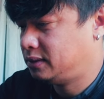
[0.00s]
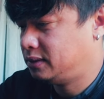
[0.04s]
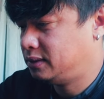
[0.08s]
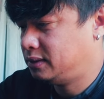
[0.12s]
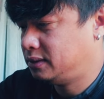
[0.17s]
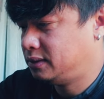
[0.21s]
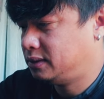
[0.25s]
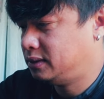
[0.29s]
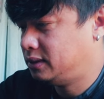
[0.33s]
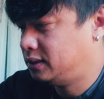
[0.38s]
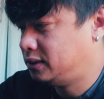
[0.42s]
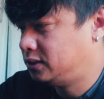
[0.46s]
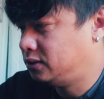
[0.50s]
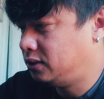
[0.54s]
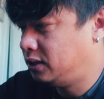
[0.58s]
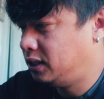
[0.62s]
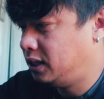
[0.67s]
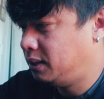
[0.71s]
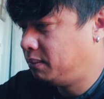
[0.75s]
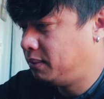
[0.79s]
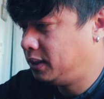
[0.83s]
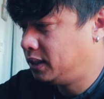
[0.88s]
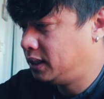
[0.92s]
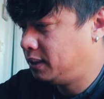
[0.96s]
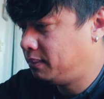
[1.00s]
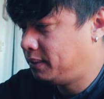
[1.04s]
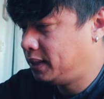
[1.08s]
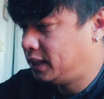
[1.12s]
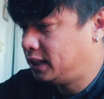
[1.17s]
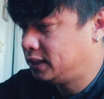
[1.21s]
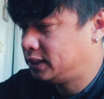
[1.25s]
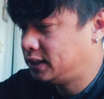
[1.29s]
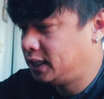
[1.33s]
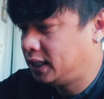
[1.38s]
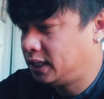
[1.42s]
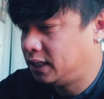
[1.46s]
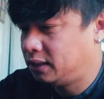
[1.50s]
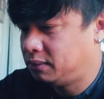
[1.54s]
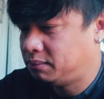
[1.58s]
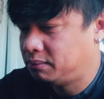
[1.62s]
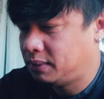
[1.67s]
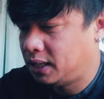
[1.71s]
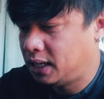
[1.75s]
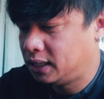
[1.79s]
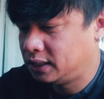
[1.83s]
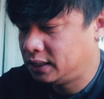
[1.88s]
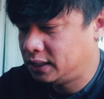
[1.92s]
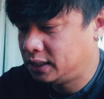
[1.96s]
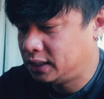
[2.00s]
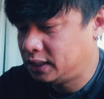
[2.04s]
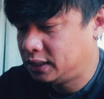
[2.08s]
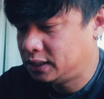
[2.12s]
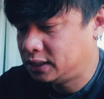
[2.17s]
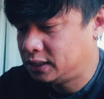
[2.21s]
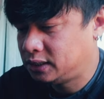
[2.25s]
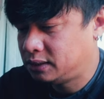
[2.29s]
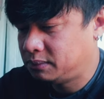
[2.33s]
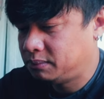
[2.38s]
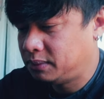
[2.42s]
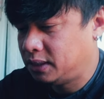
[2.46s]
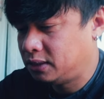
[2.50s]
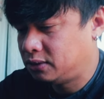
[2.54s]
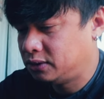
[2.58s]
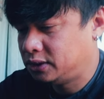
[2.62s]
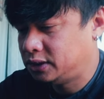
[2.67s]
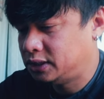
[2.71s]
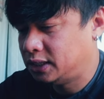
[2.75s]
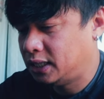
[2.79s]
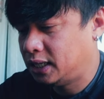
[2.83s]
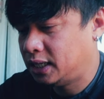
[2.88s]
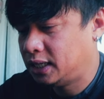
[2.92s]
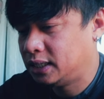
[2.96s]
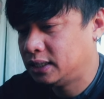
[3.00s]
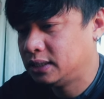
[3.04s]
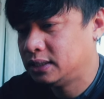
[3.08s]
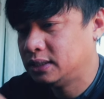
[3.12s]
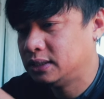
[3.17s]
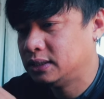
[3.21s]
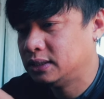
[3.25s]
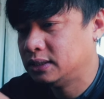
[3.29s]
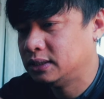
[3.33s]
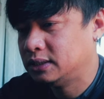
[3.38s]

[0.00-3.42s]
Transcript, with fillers: Hmm, so, ang laman naman ng second bag is, meron siyang